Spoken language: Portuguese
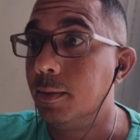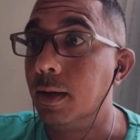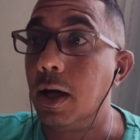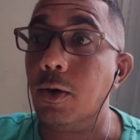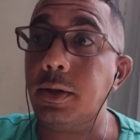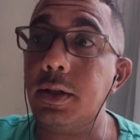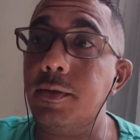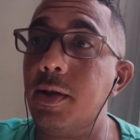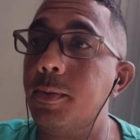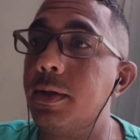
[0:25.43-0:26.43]
Vamos lá, ontem
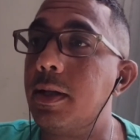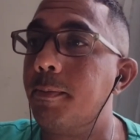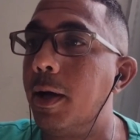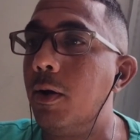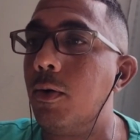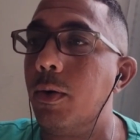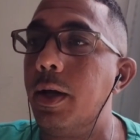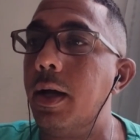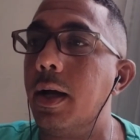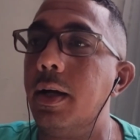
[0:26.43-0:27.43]
tivemos Sampaio
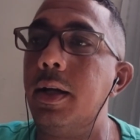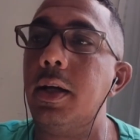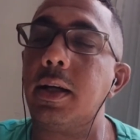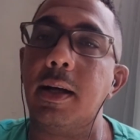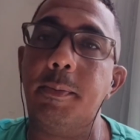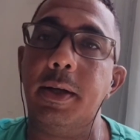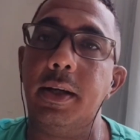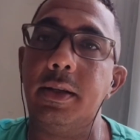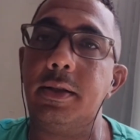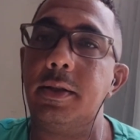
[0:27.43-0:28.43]
Correia e
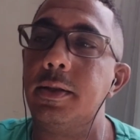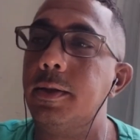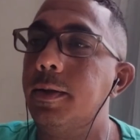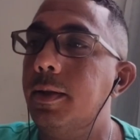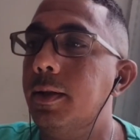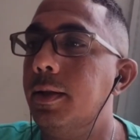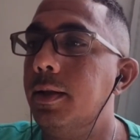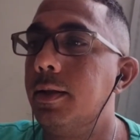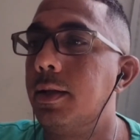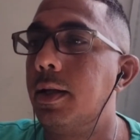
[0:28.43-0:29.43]
Campinense,
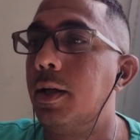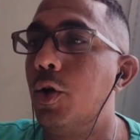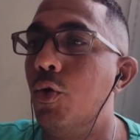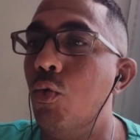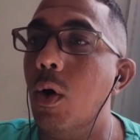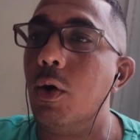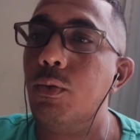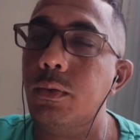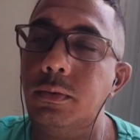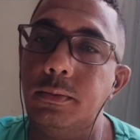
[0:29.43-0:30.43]
né, 1 um a 1
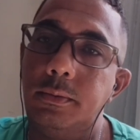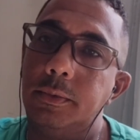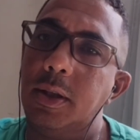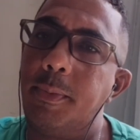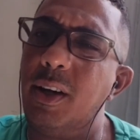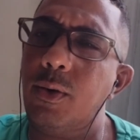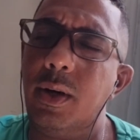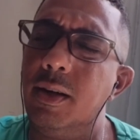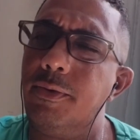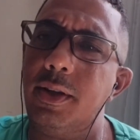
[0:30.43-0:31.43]
um. Sampaio
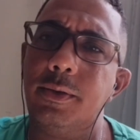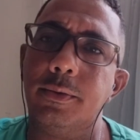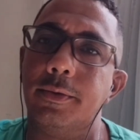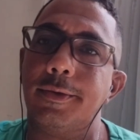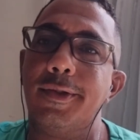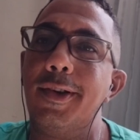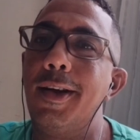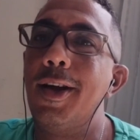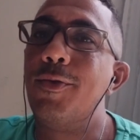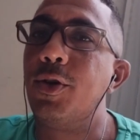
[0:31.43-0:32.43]
Corrêa fez, um,
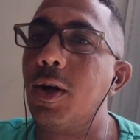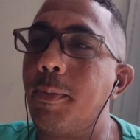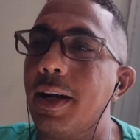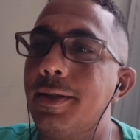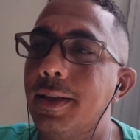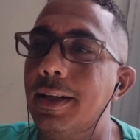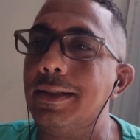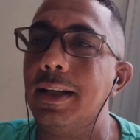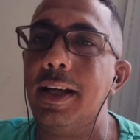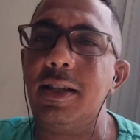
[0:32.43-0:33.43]
fez uma partida
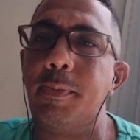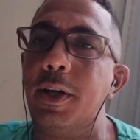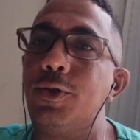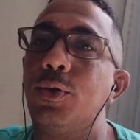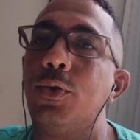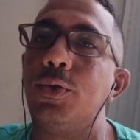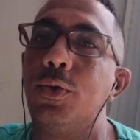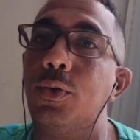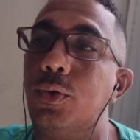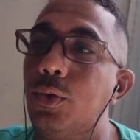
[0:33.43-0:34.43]
excelente, pressionou o
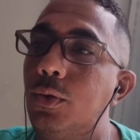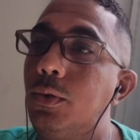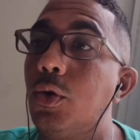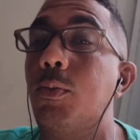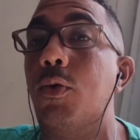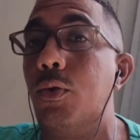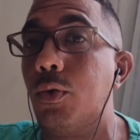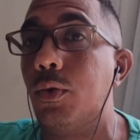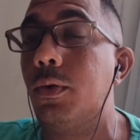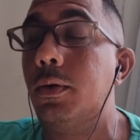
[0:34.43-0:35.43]
jogo todo, tomou um
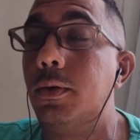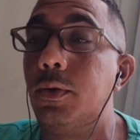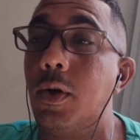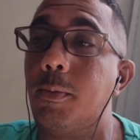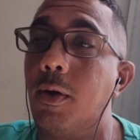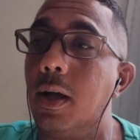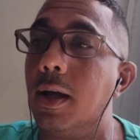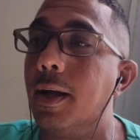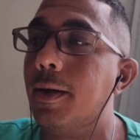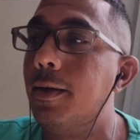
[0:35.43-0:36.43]
gol de uma
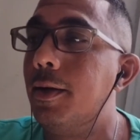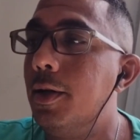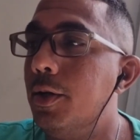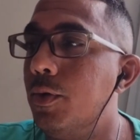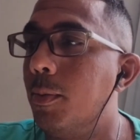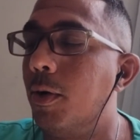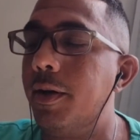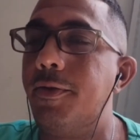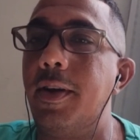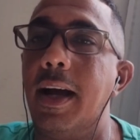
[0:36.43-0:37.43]
bola, de uma
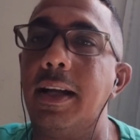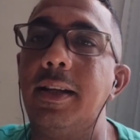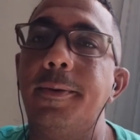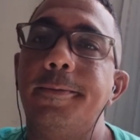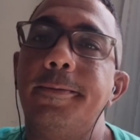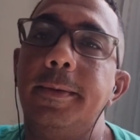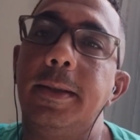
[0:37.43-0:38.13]
bola enfiada